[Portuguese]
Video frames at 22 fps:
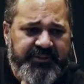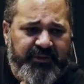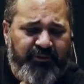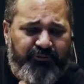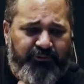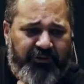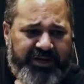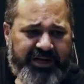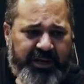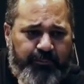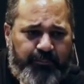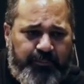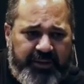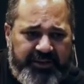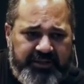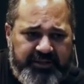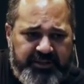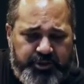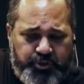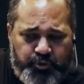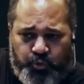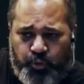que vale a
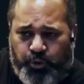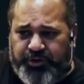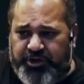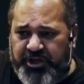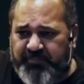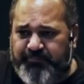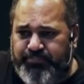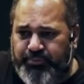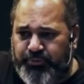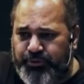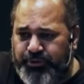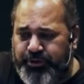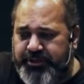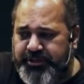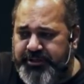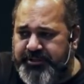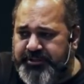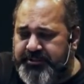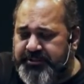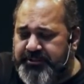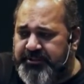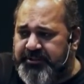pena a gente
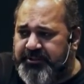contrapor